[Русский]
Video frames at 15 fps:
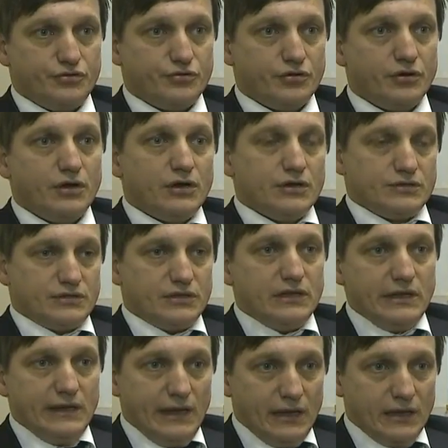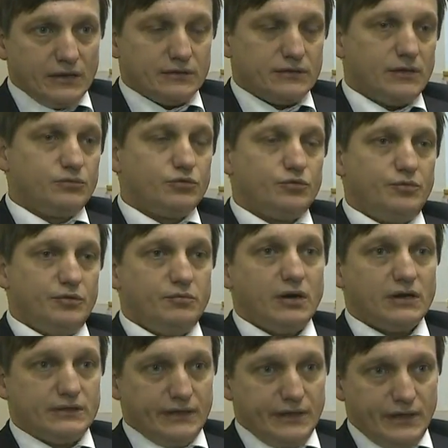ее сильнее, дабы убить
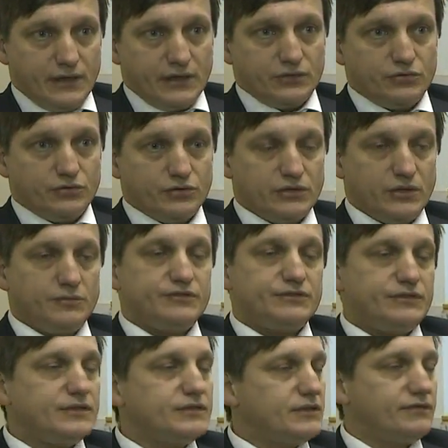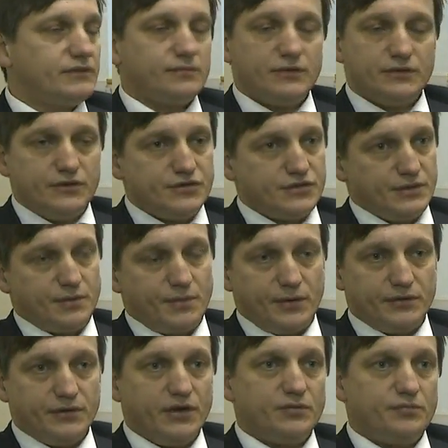бактерии, которые там, естественно, автоматически
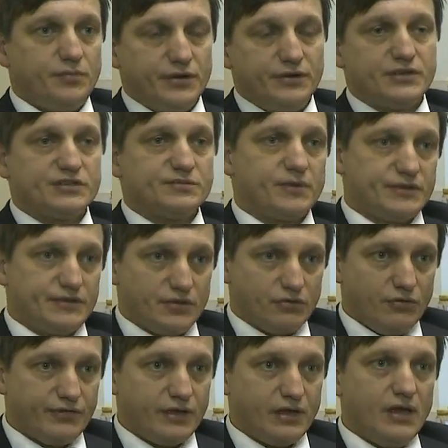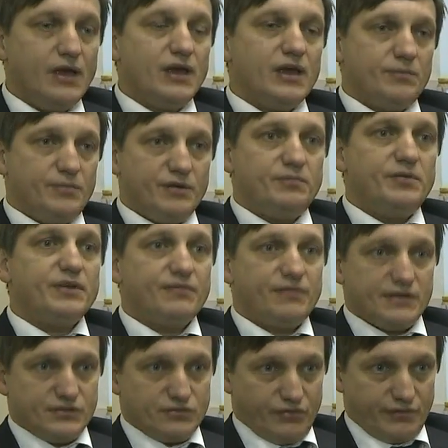попадают при транспортировке и при
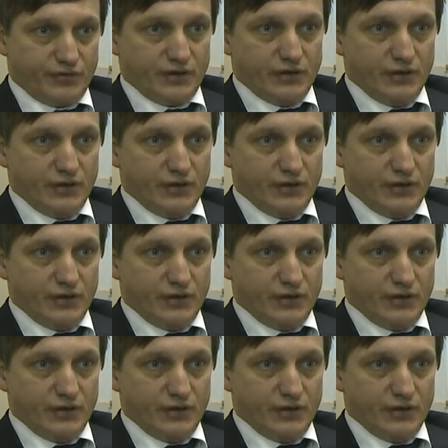перефасовке.